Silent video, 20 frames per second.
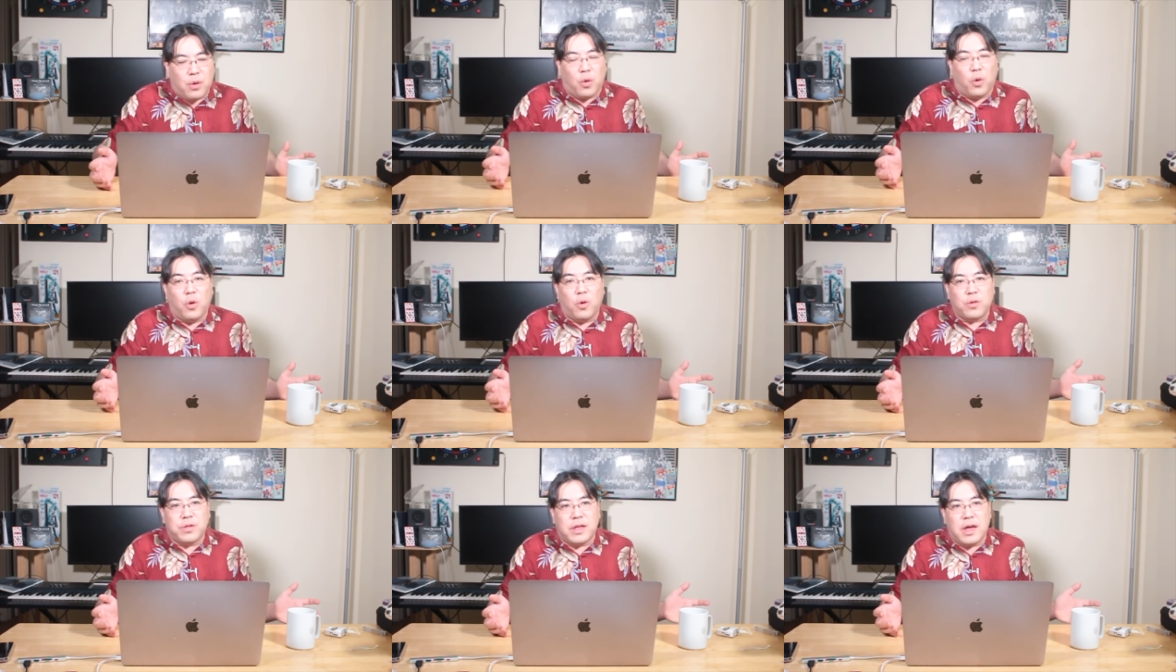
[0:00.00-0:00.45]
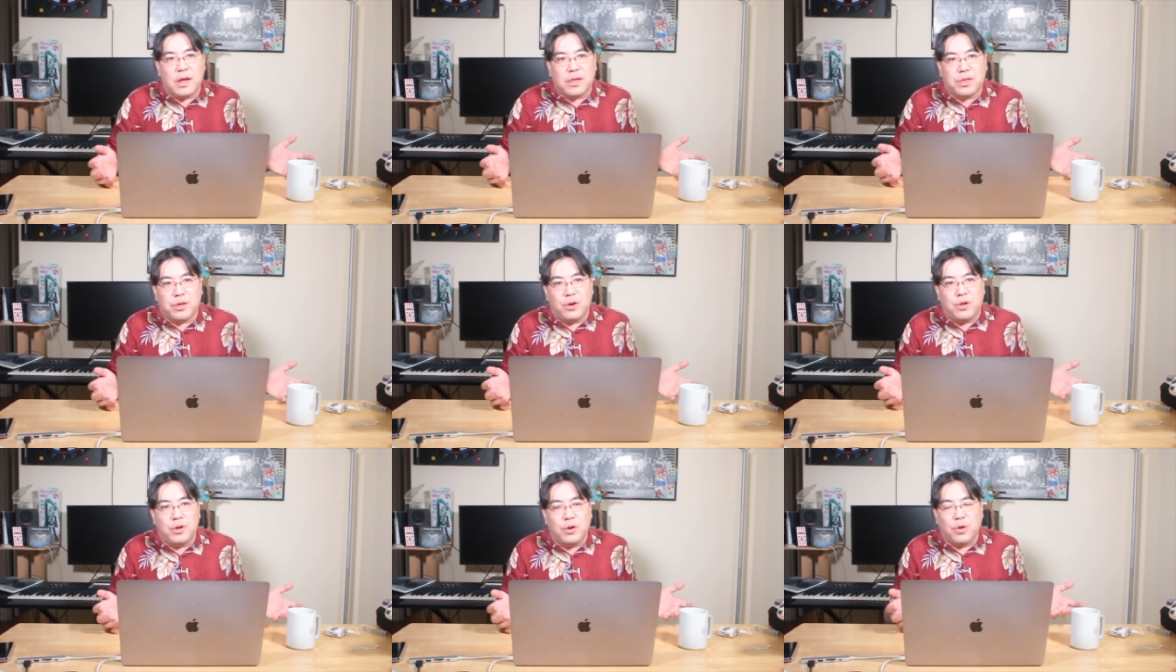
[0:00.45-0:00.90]
構成
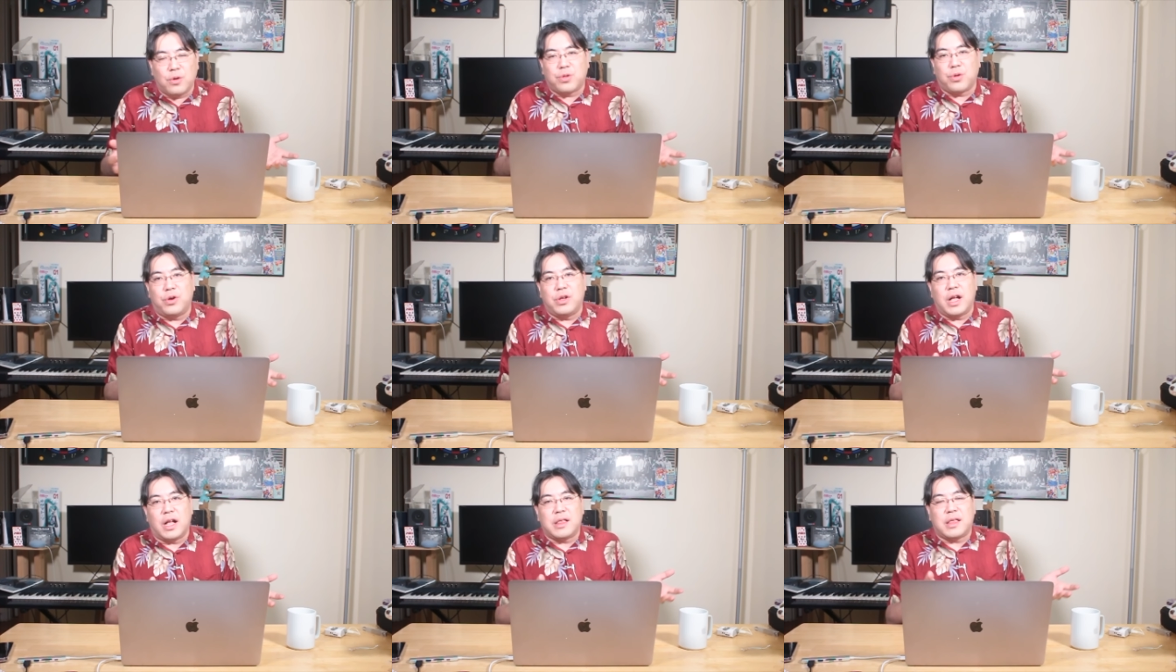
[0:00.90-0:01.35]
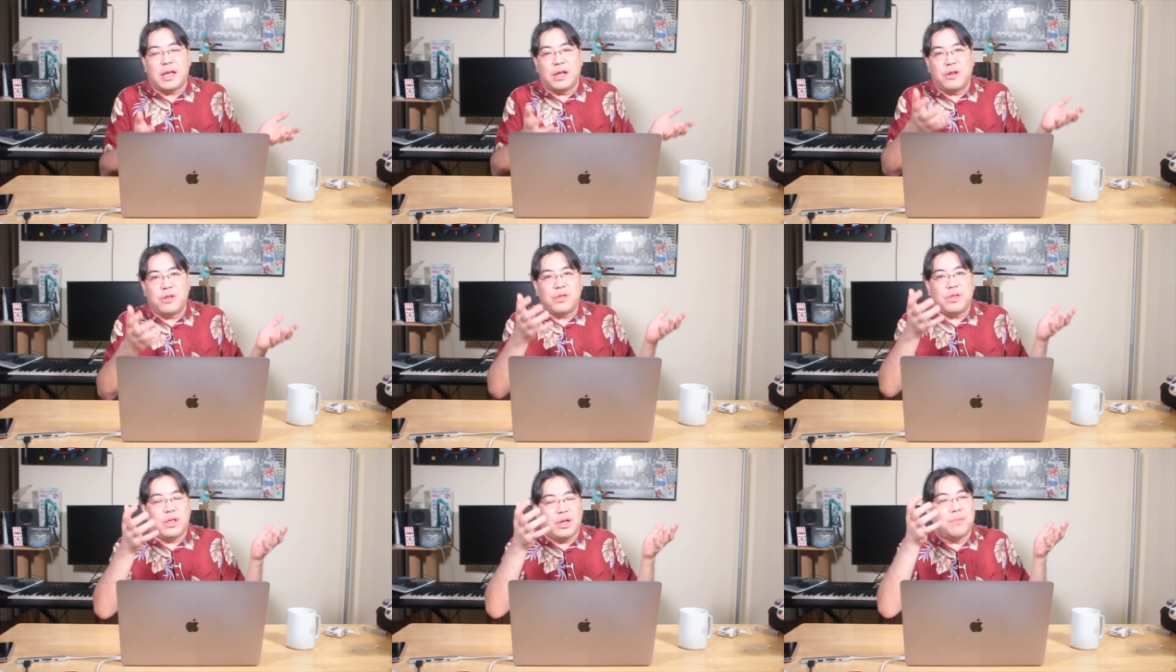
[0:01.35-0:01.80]
する要素になってい
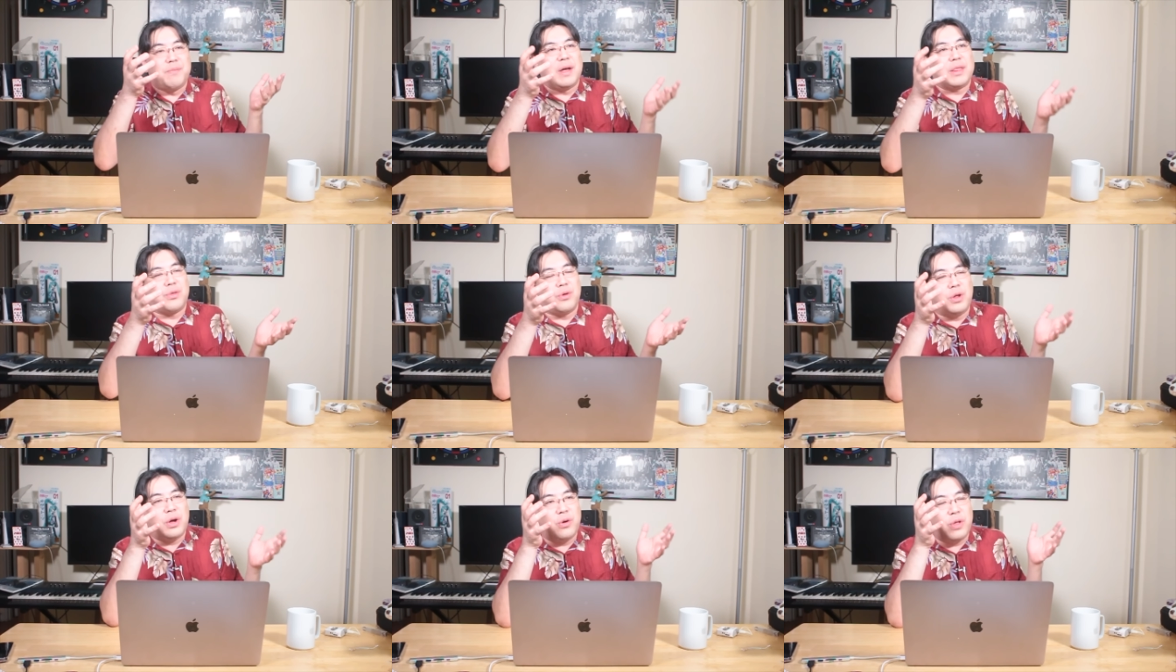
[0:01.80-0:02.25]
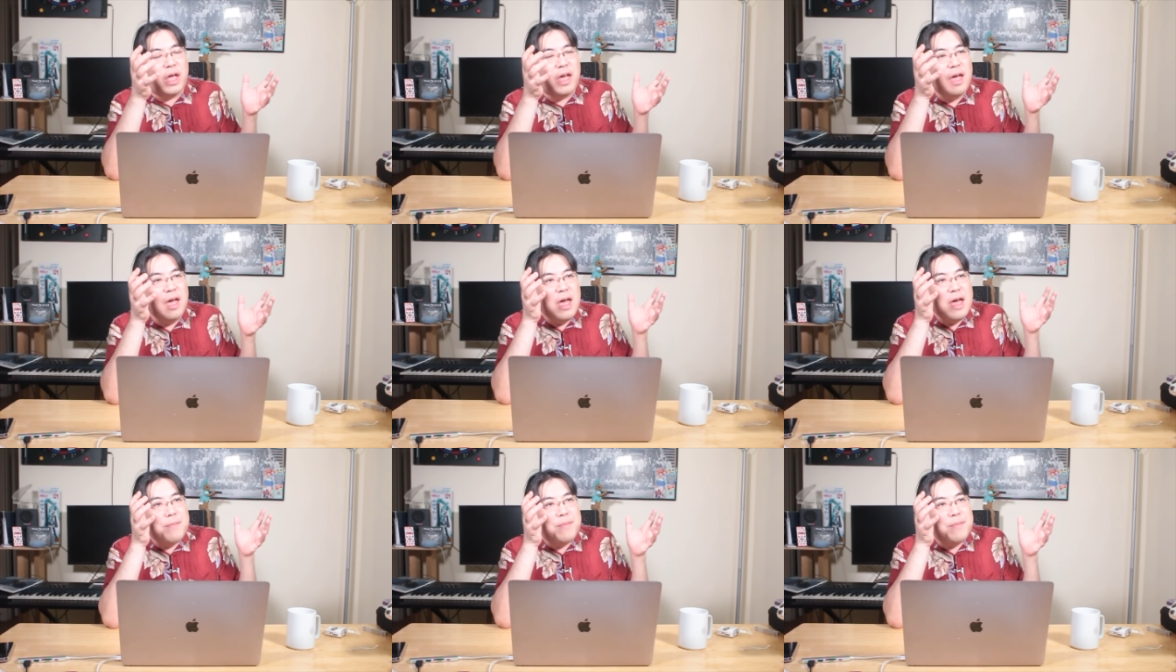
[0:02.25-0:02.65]
るって、まあそれをね、